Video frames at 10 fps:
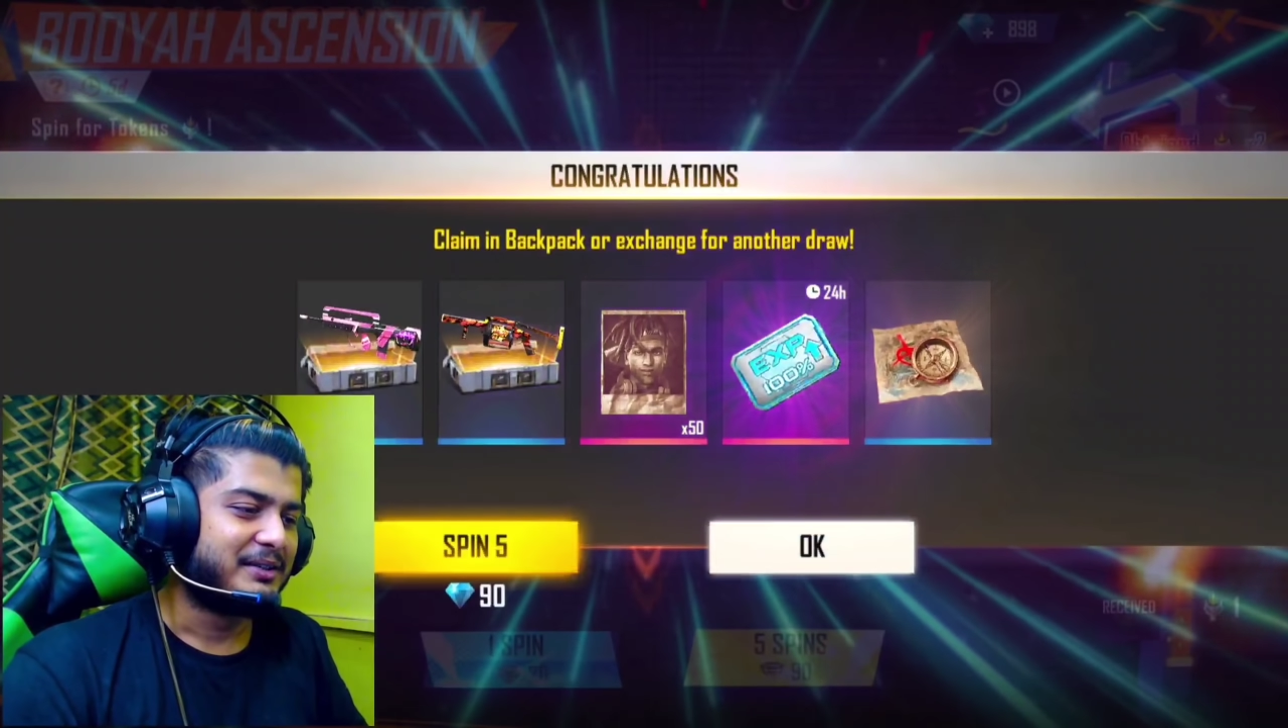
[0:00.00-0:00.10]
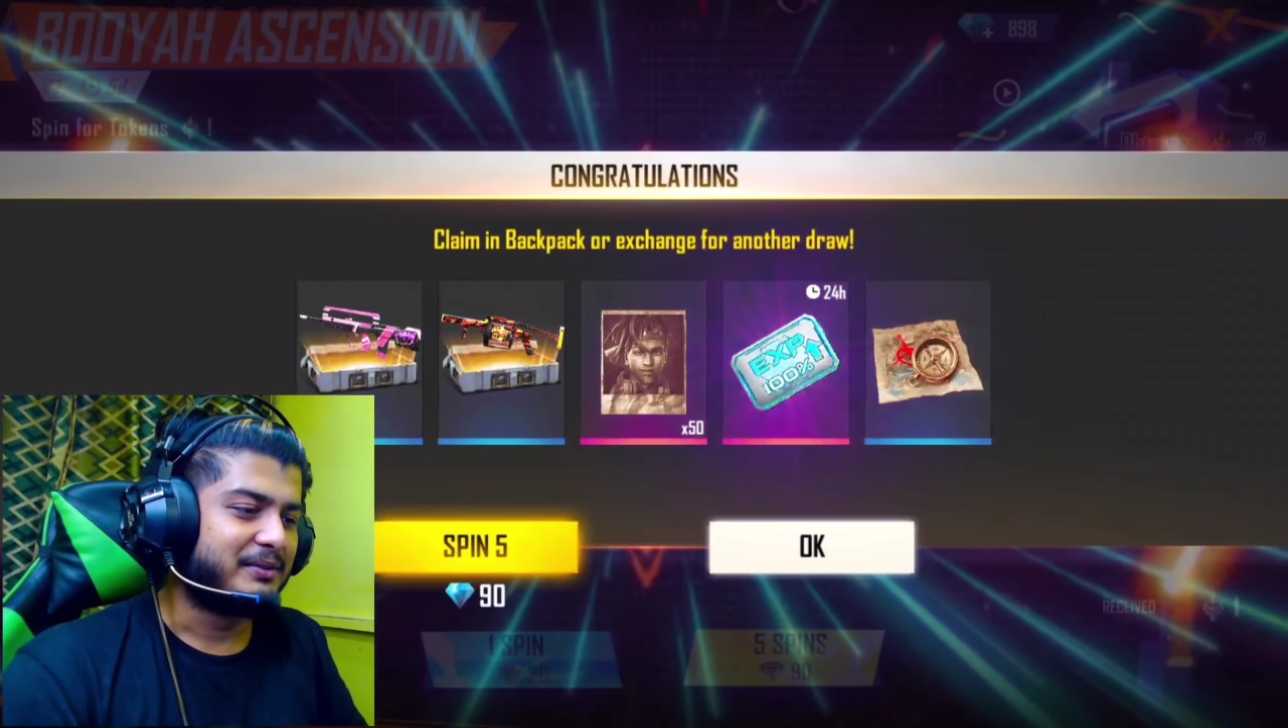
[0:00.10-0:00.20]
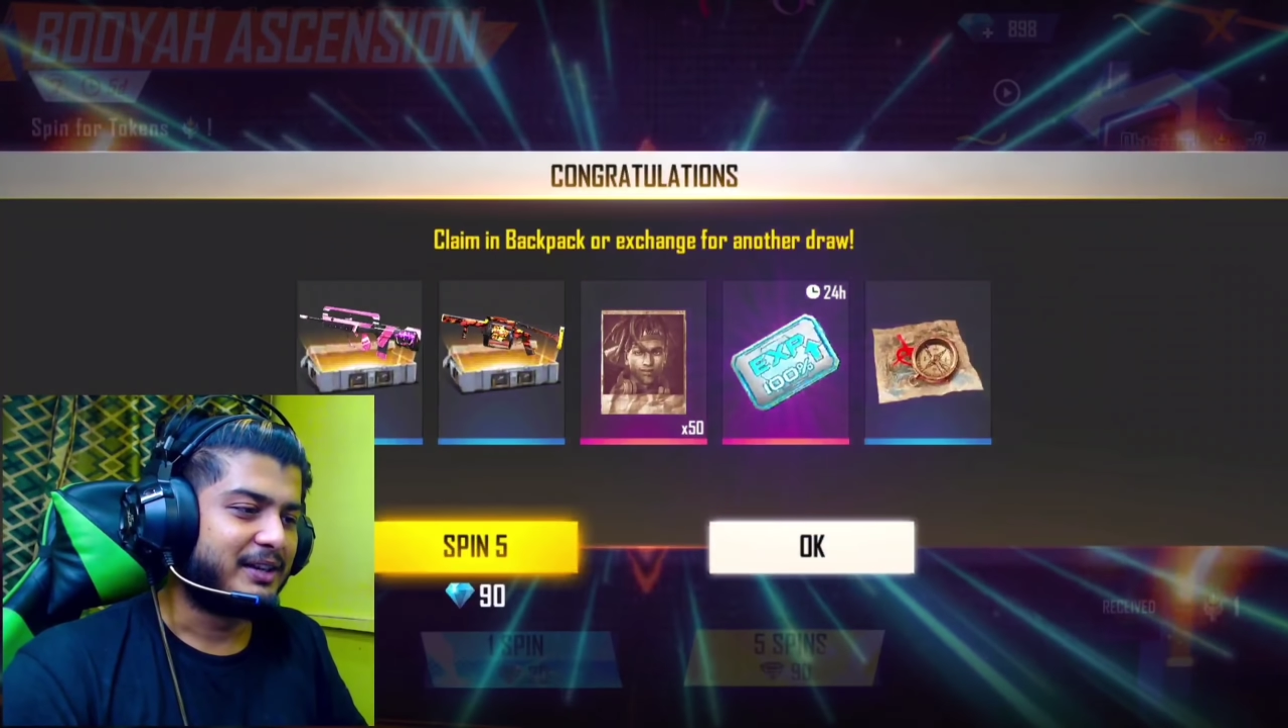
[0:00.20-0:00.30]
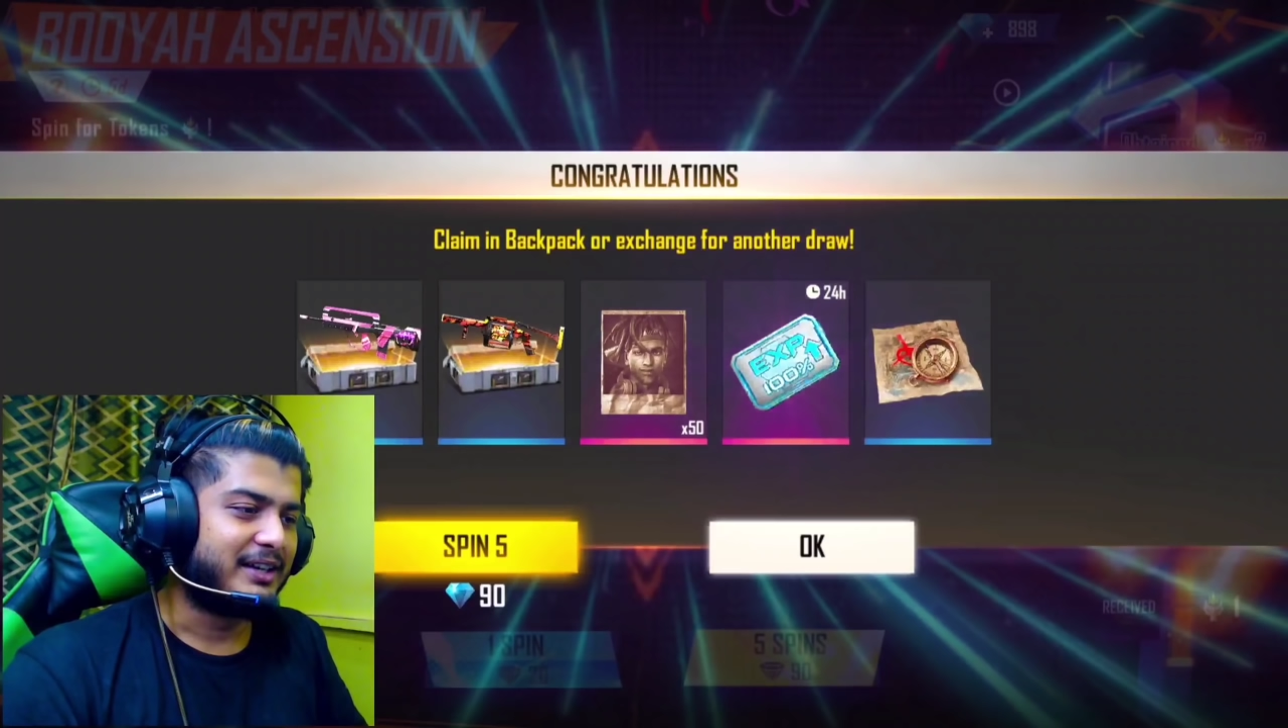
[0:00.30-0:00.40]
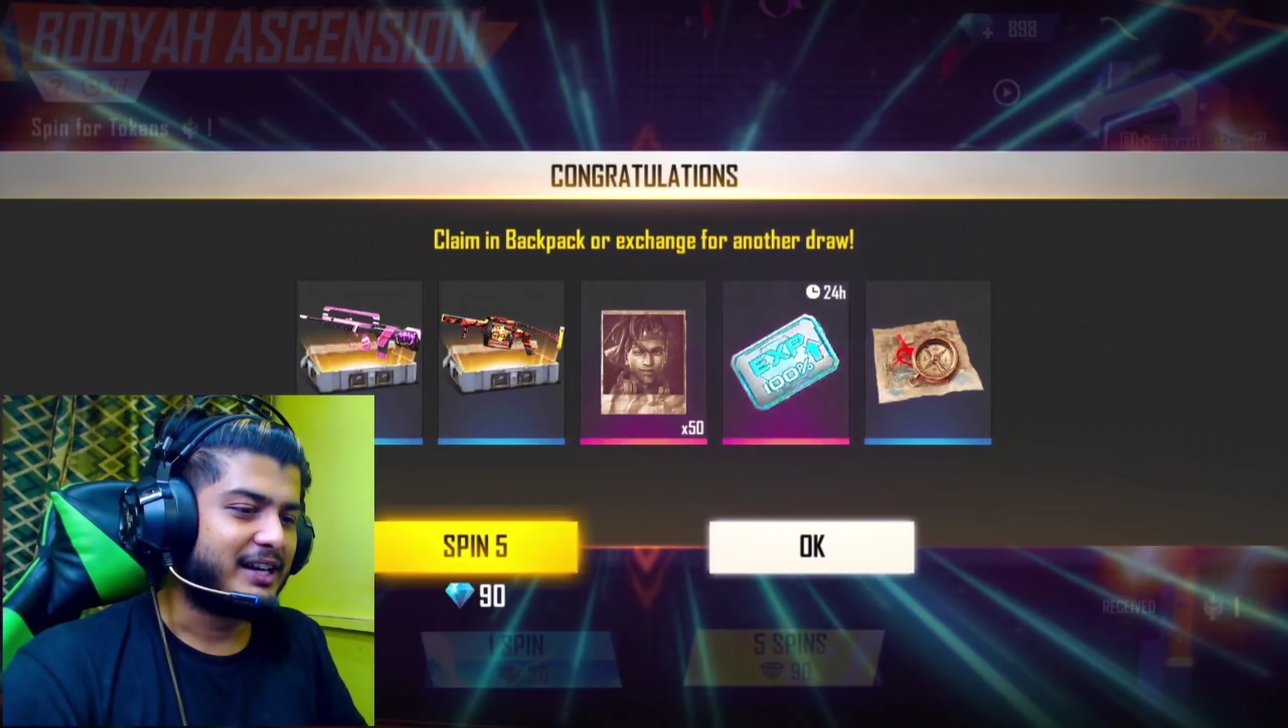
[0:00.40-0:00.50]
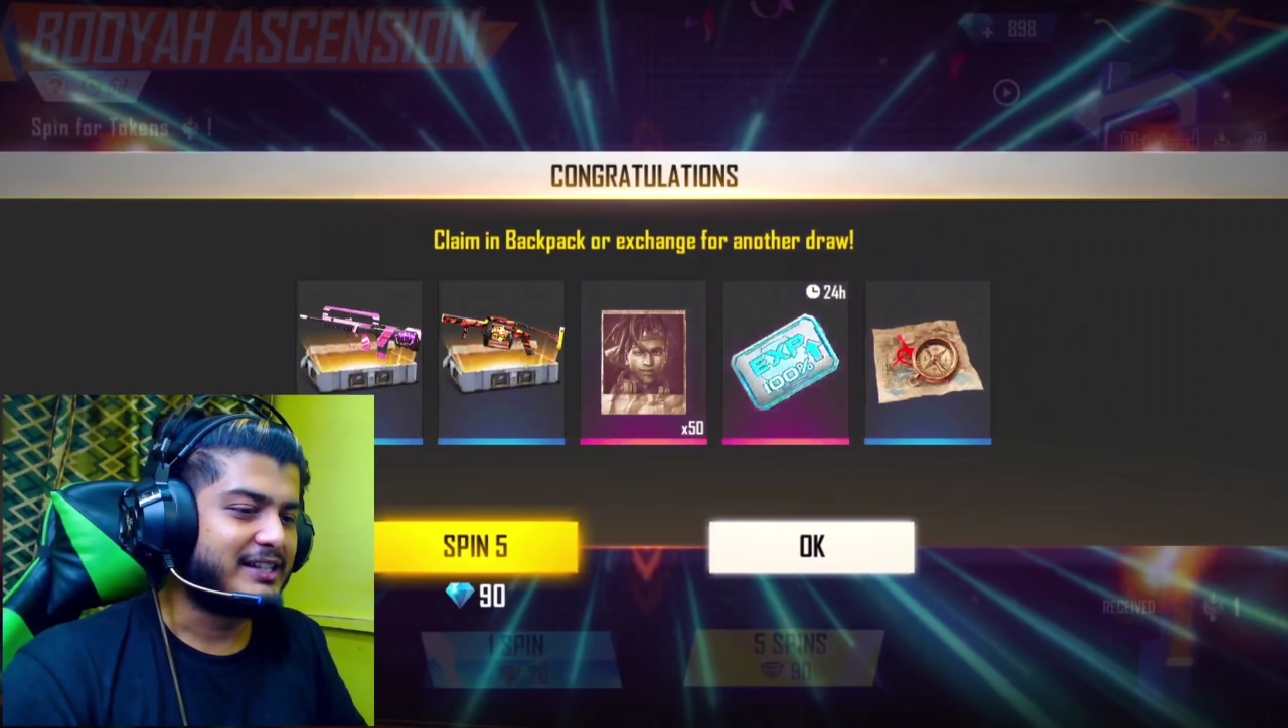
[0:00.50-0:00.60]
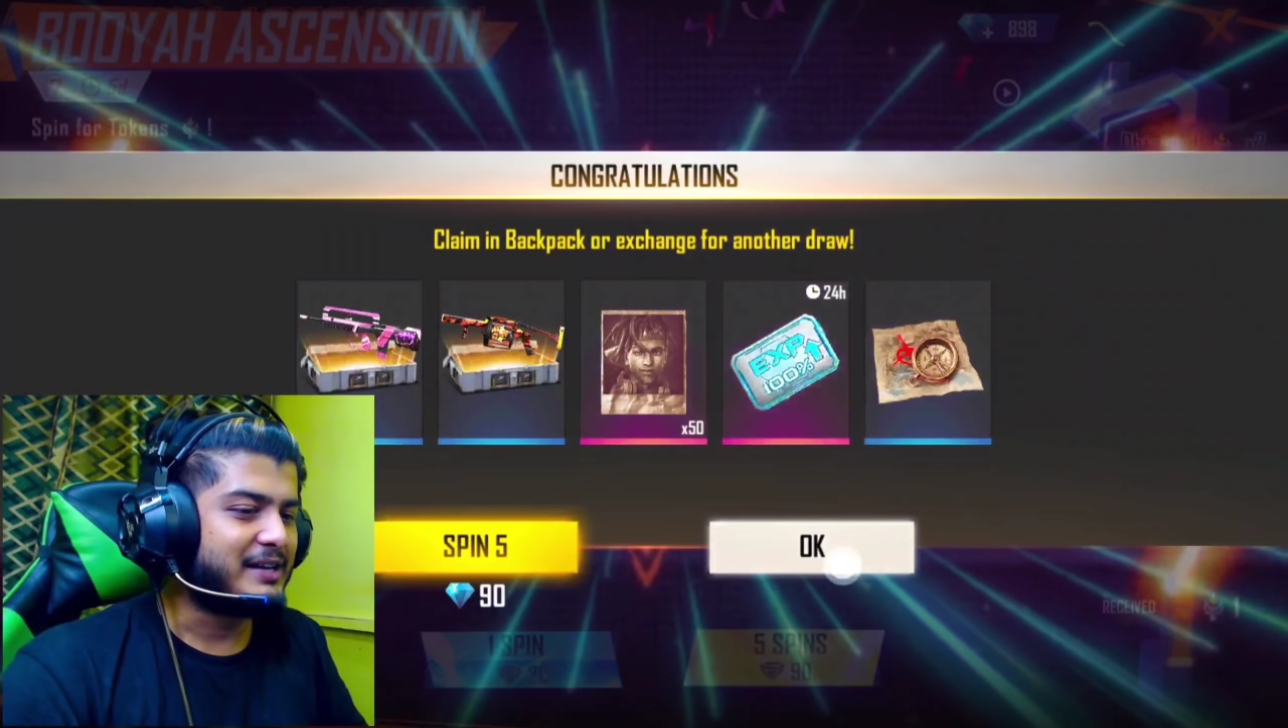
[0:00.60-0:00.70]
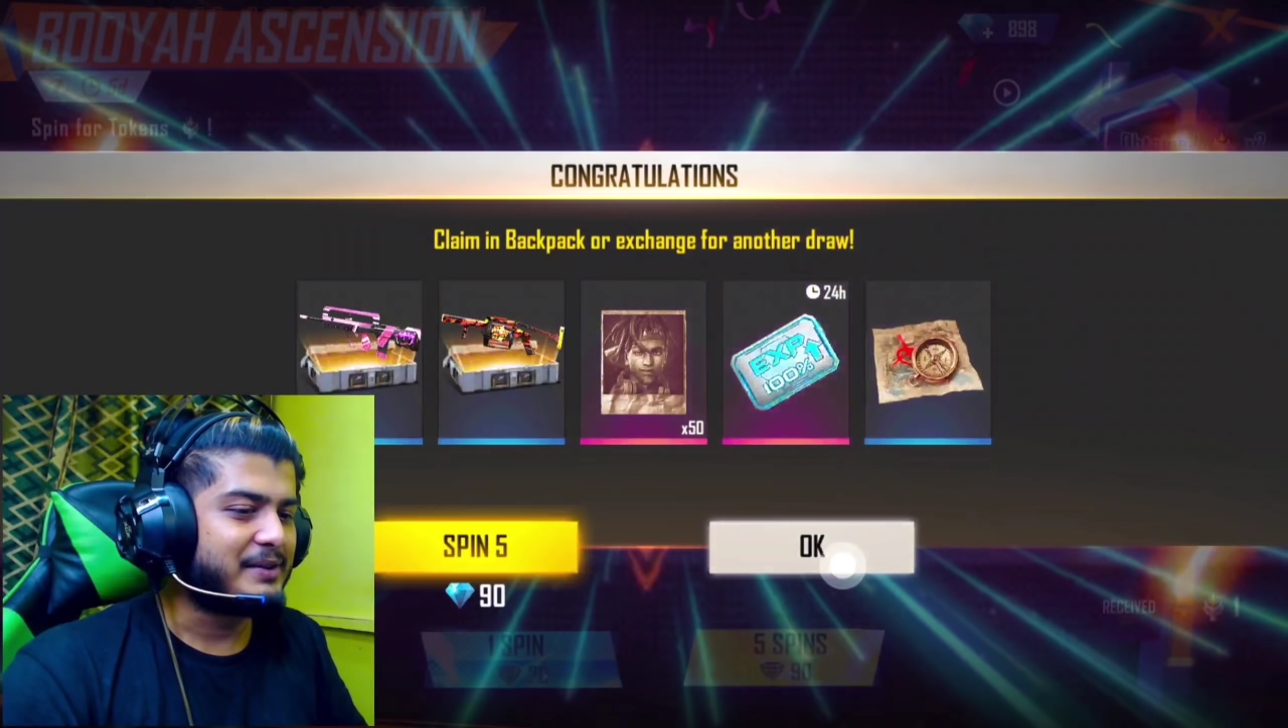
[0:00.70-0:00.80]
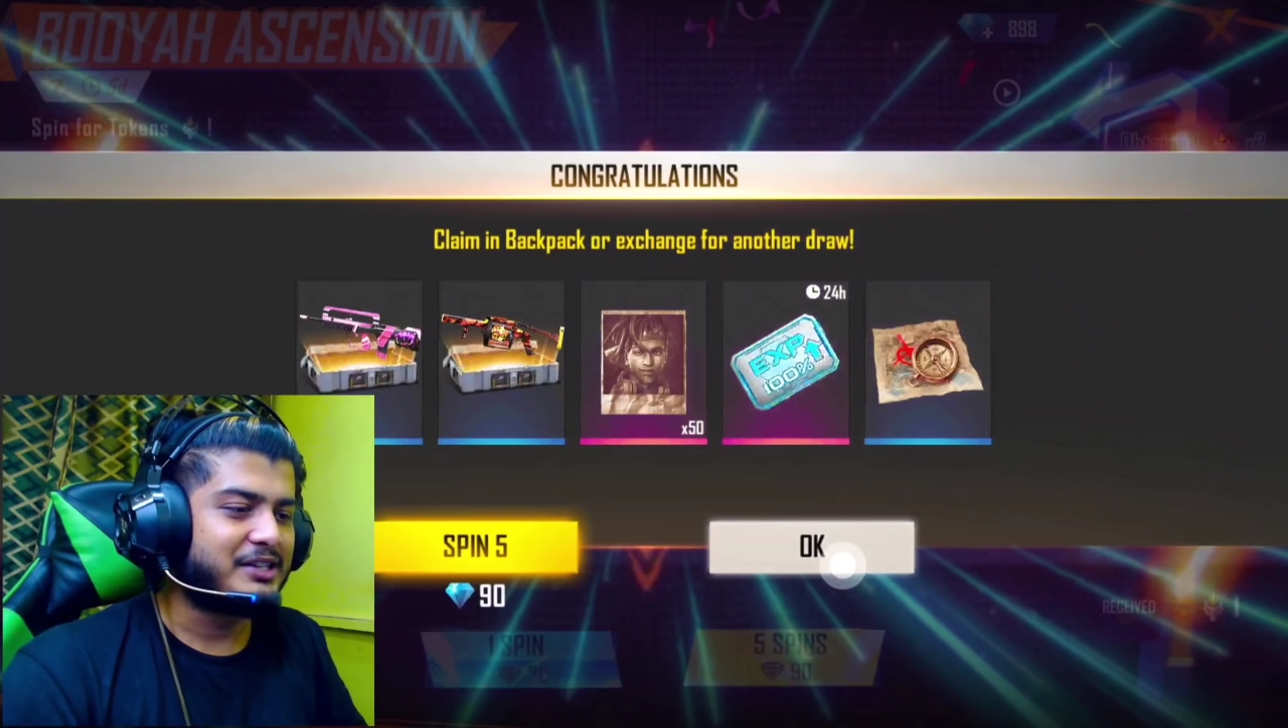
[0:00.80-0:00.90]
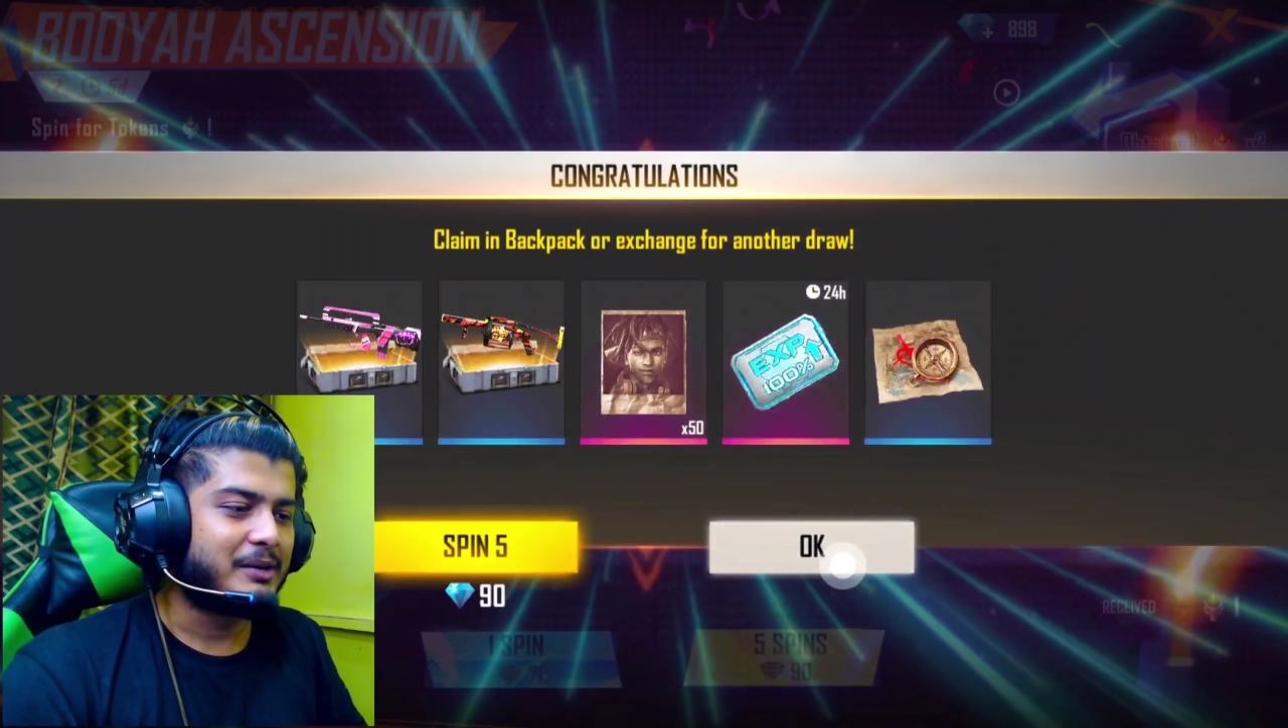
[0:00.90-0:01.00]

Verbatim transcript: ভাই আজকে আমার যাবে